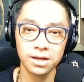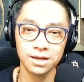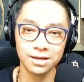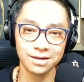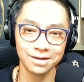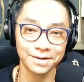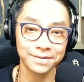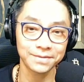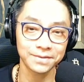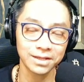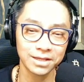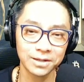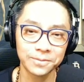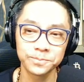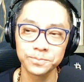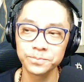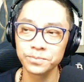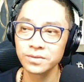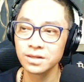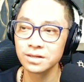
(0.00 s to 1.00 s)
về tài chính
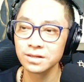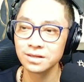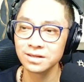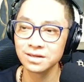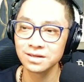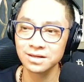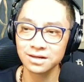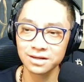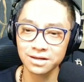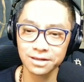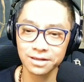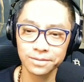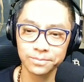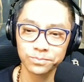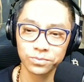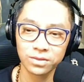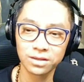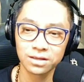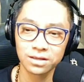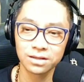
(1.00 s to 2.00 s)
ok
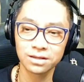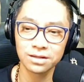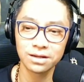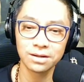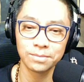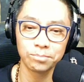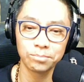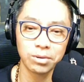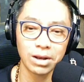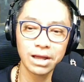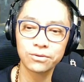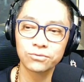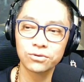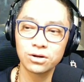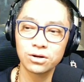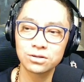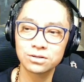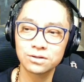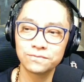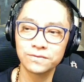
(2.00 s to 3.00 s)
à,
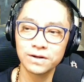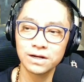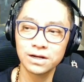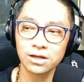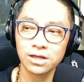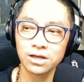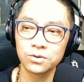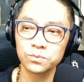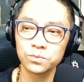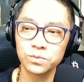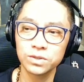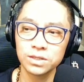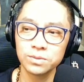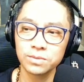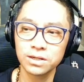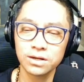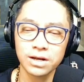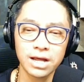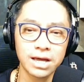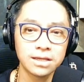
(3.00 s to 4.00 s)
BlackRock không phải là cái công ty
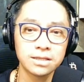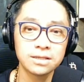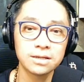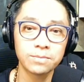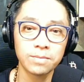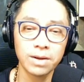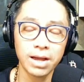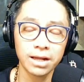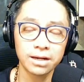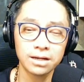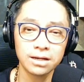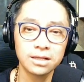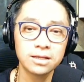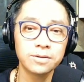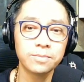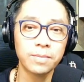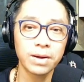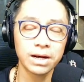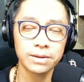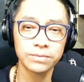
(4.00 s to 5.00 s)
mà nó đại diện bạn để nó
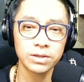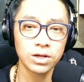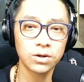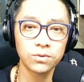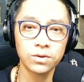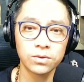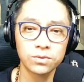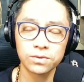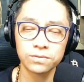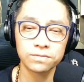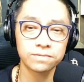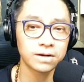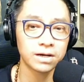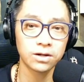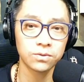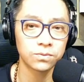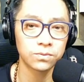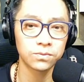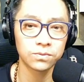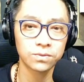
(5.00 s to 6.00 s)
giúp bạn làm giàu đâu không phải
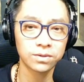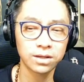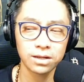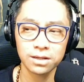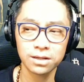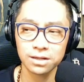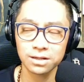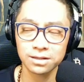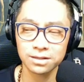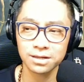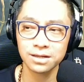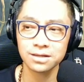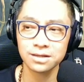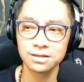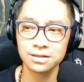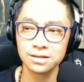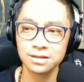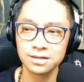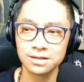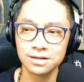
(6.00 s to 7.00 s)
đâu nghe ok
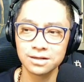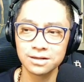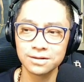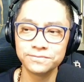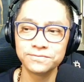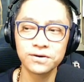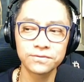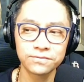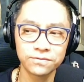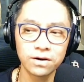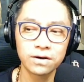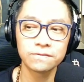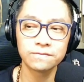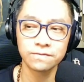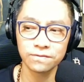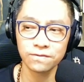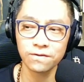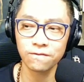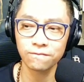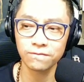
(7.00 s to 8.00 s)
à, vân vân
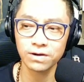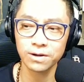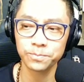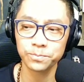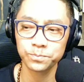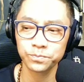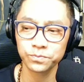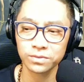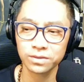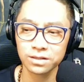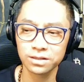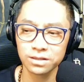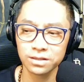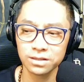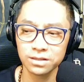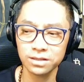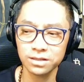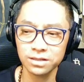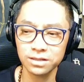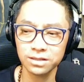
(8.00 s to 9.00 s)
và vân vân
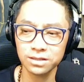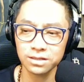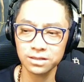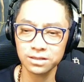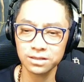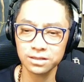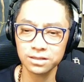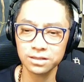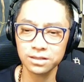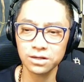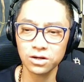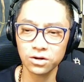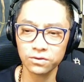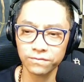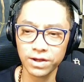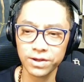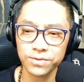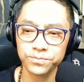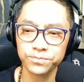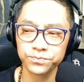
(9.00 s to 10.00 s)
thì thì nó là
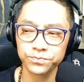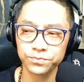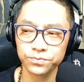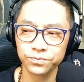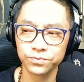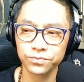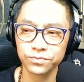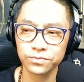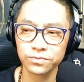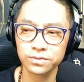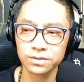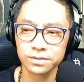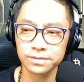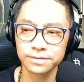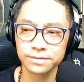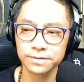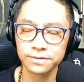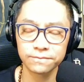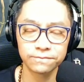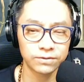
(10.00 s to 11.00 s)
vậy
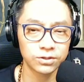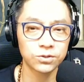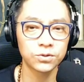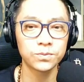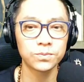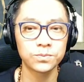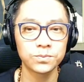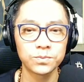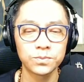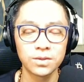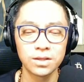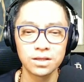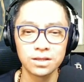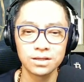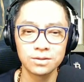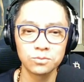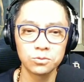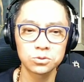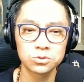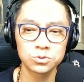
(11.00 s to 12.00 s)
vậy thôi
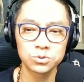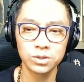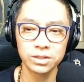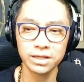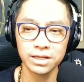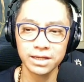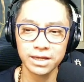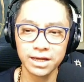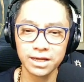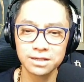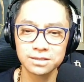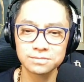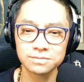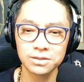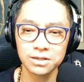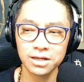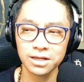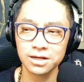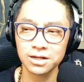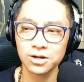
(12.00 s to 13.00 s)
một suy nghĩ ngắn
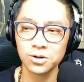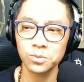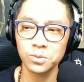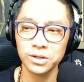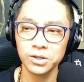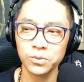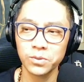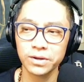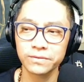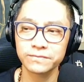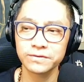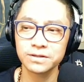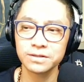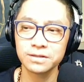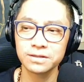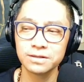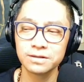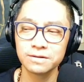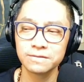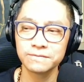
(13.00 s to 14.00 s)
ok nó không liên quan với
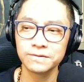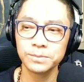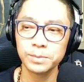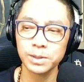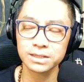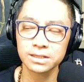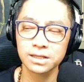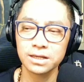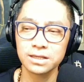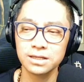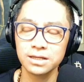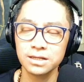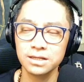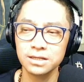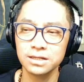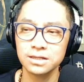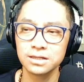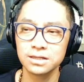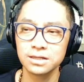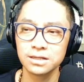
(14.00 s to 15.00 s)
với tài chính
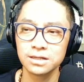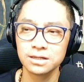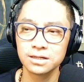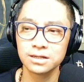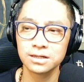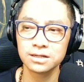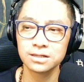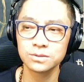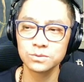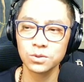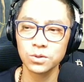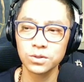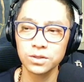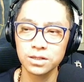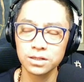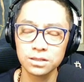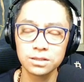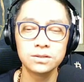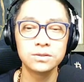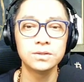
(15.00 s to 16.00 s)
nhưng uh, cho
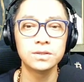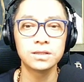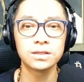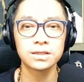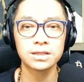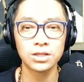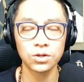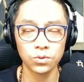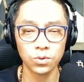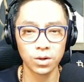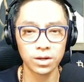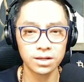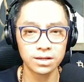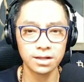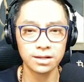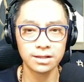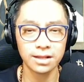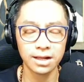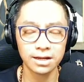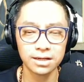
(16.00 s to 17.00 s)
những người theo dõi cái
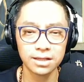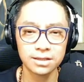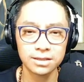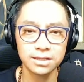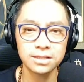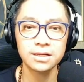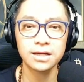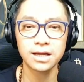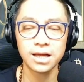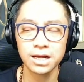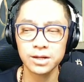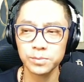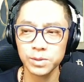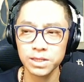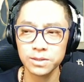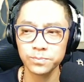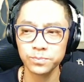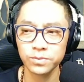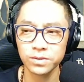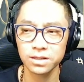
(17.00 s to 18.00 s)
nền tảng này tiền academy
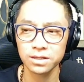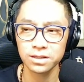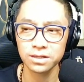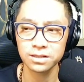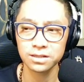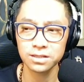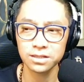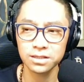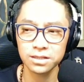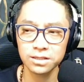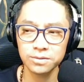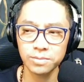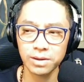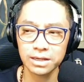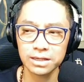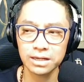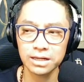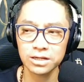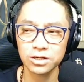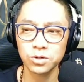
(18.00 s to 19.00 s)
thì
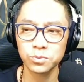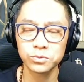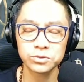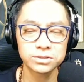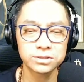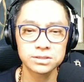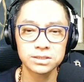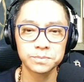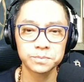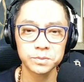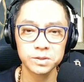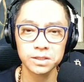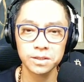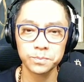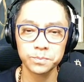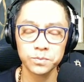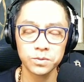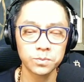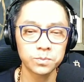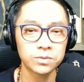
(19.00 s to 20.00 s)
bạn nên có một sự sắp xếp
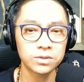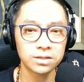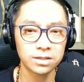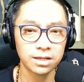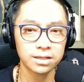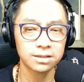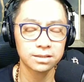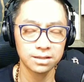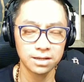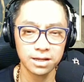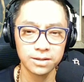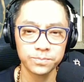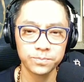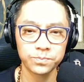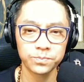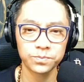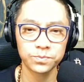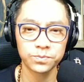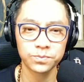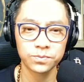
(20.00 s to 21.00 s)
trong tương lai tới đây
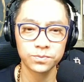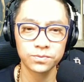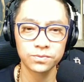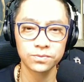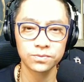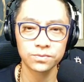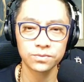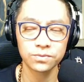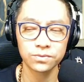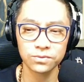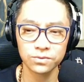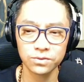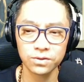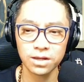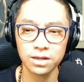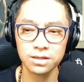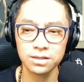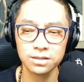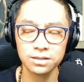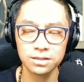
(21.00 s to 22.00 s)
ok
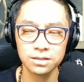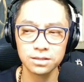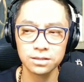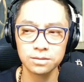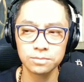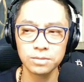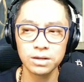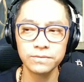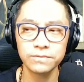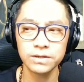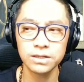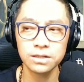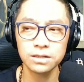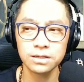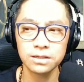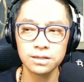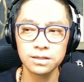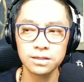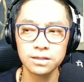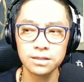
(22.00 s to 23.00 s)
bởi vì
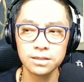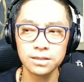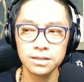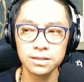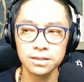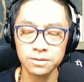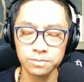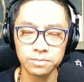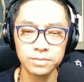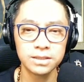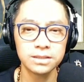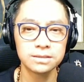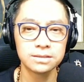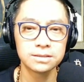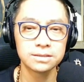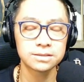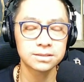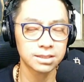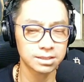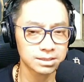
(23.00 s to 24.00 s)
nước mỹ
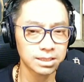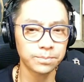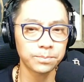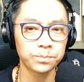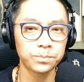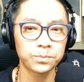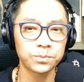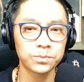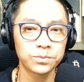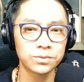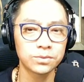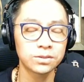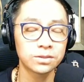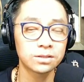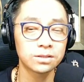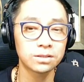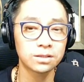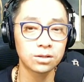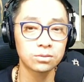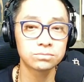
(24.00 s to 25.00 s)
sẽ sập
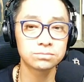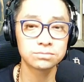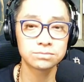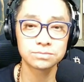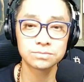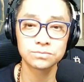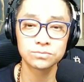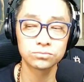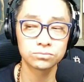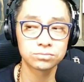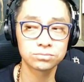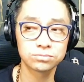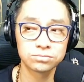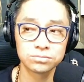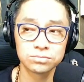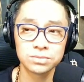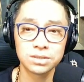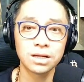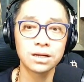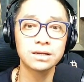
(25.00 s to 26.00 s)
trong
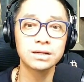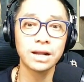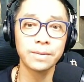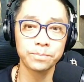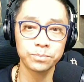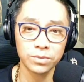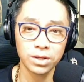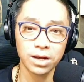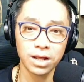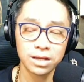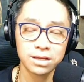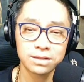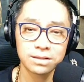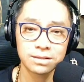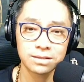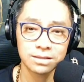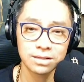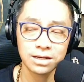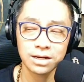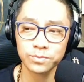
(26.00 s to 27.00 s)
những năm tới đây
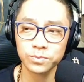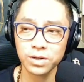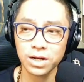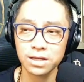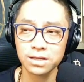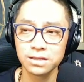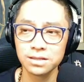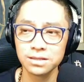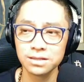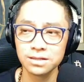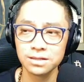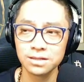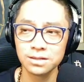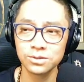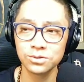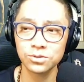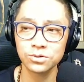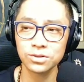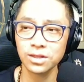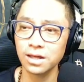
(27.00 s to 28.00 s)
những năm tới đây
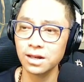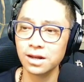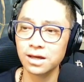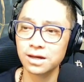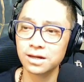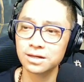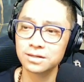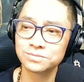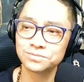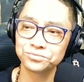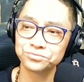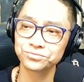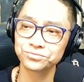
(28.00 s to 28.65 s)
nó có thể là